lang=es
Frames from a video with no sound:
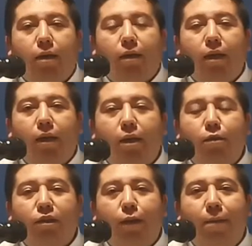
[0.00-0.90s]
¿Qué tal
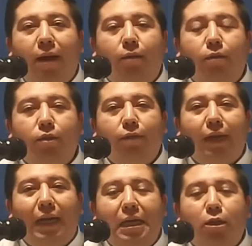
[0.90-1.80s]
queridos hermanos?
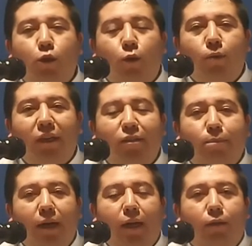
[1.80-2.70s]
Feliz lunes
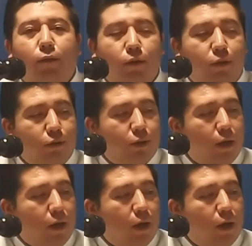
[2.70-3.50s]
para todos.